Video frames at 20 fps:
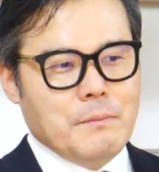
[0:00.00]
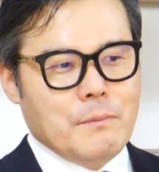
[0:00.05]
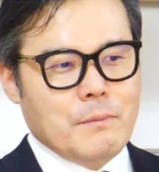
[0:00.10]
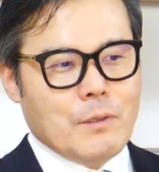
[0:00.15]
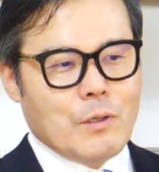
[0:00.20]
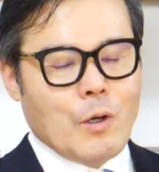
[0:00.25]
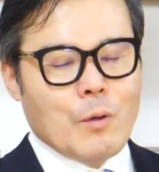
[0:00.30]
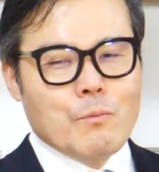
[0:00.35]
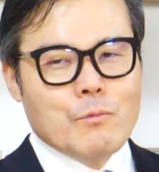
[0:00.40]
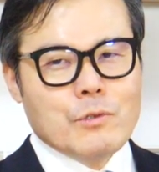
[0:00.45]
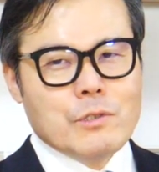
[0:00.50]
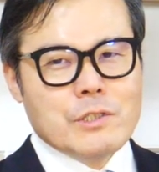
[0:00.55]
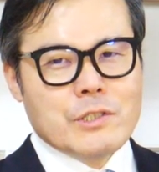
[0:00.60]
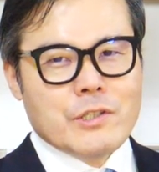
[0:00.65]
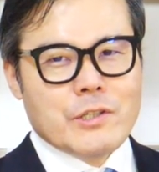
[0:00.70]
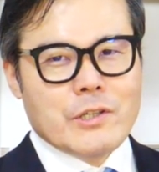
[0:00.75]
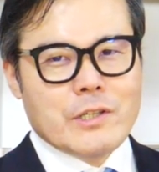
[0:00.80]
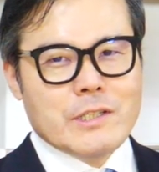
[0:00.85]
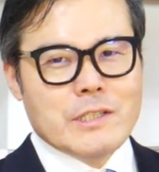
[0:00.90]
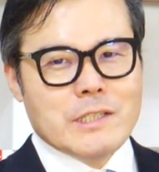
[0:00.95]
뭐 건물을
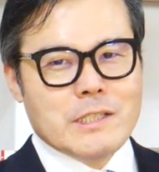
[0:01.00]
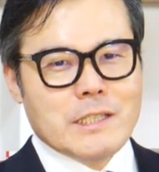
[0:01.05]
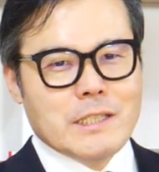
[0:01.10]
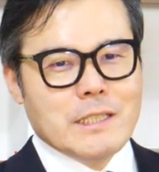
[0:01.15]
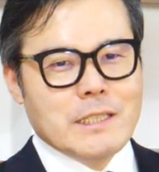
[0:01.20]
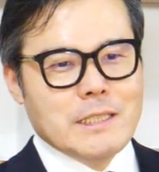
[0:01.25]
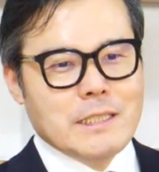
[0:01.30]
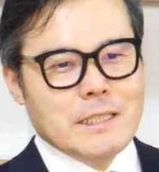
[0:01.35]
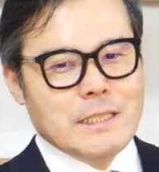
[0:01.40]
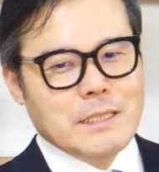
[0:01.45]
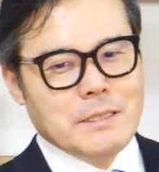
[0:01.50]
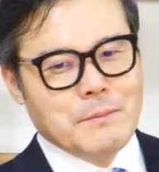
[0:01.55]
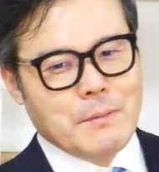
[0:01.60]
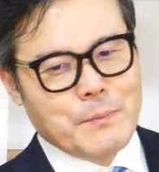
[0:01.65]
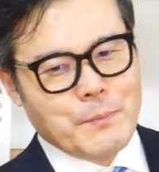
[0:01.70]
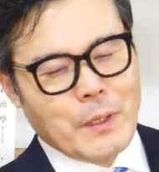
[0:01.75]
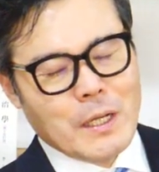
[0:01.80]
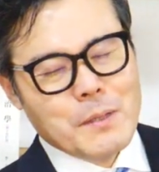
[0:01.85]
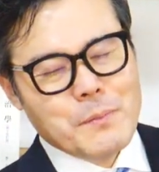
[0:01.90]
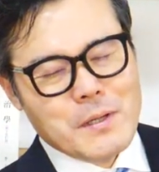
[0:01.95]
지어야지
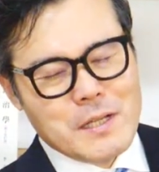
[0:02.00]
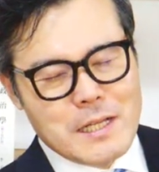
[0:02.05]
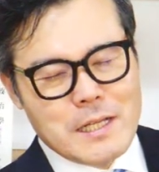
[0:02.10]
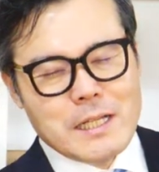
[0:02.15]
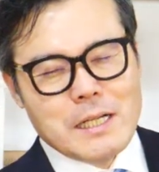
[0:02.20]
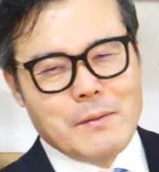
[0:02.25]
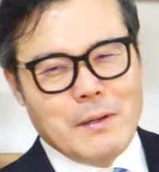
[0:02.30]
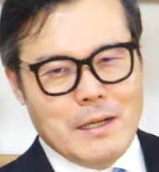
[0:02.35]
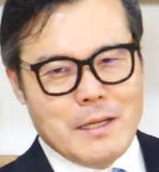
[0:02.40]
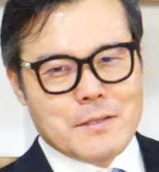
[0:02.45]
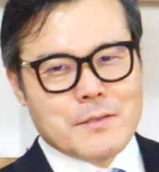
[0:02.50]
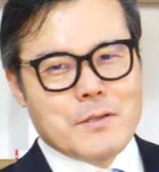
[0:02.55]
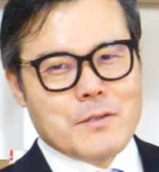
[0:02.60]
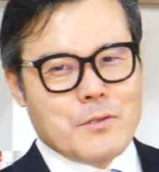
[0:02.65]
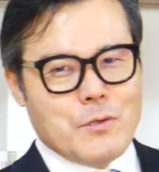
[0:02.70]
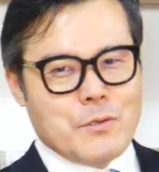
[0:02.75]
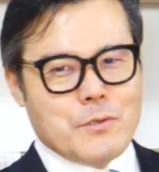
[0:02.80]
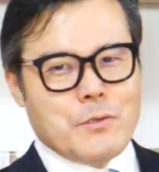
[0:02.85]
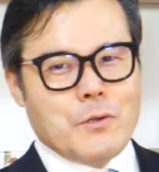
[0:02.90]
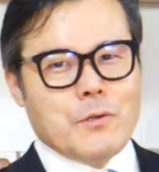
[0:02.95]
뭐 별별 얘기가 많았어요
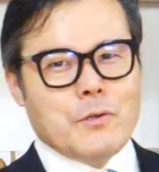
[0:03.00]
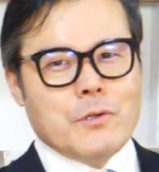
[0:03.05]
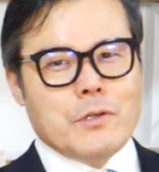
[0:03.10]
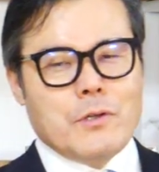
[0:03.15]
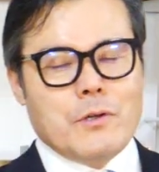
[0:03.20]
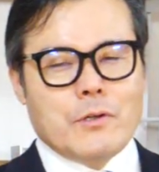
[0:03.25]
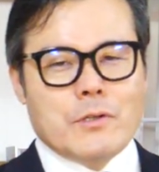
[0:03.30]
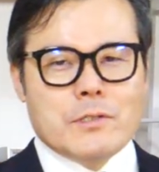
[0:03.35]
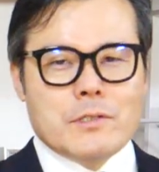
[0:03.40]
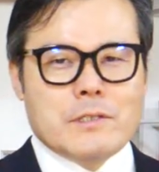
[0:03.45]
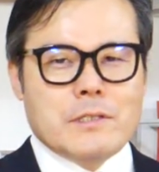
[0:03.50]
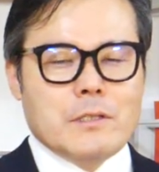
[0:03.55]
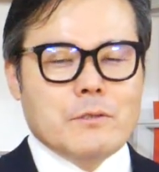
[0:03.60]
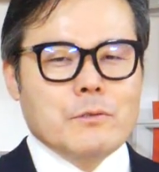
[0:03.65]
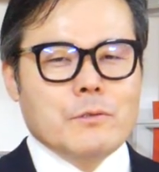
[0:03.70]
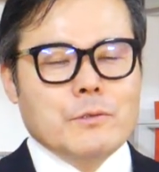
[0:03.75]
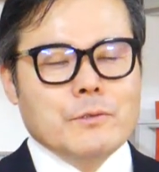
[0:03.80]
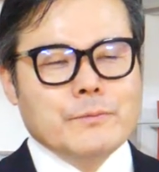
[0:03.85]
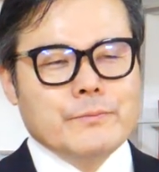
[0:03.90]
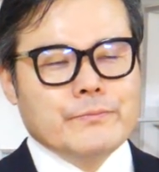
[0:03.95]
저, 저 어렸을
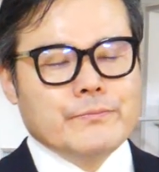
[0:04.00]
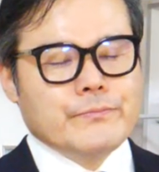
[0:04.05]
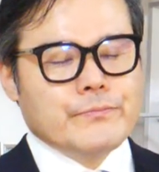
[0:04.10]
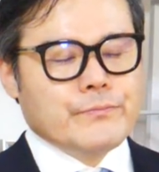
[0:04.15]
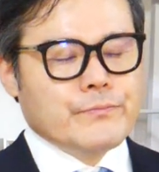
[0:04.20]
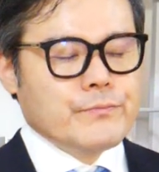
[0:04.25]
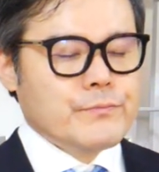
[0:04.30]
때도